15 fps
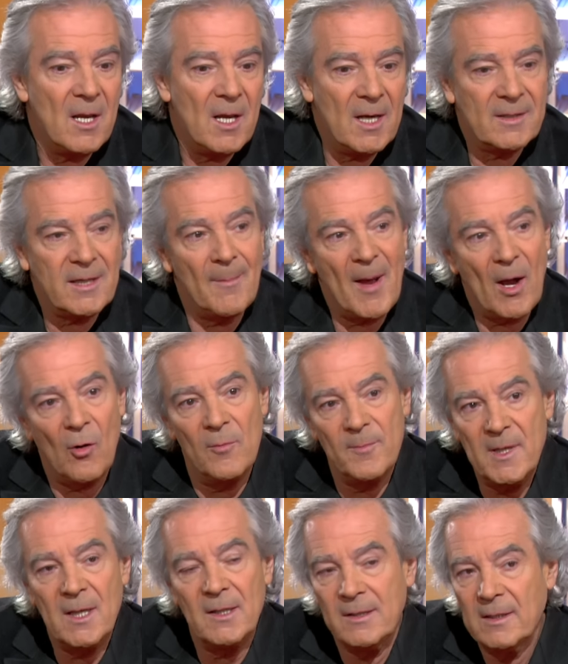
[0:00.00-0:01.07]
Et ça m'a
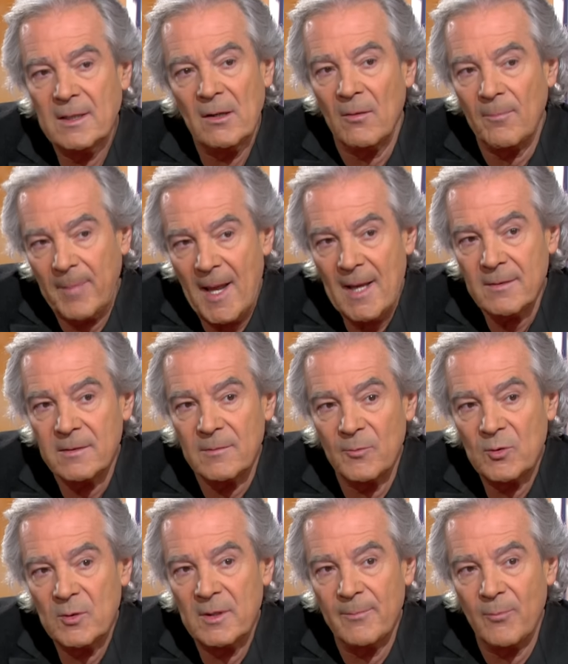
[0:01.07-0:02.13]
remis les idées en place. Je me
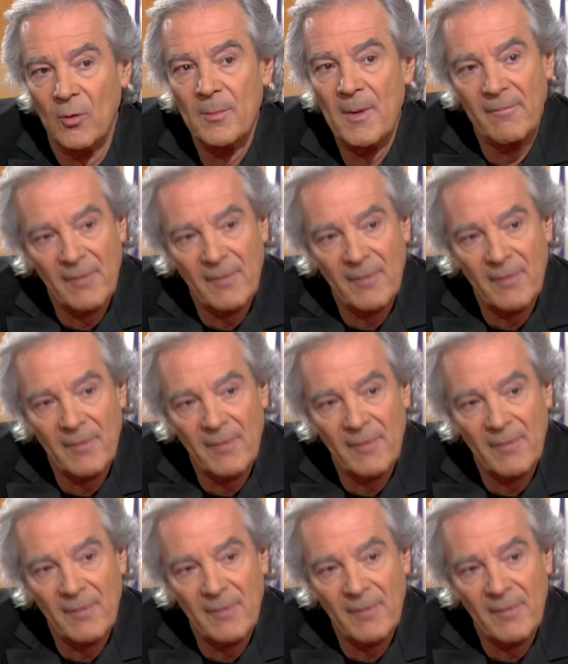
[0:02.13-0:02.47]
suis dit bon, ben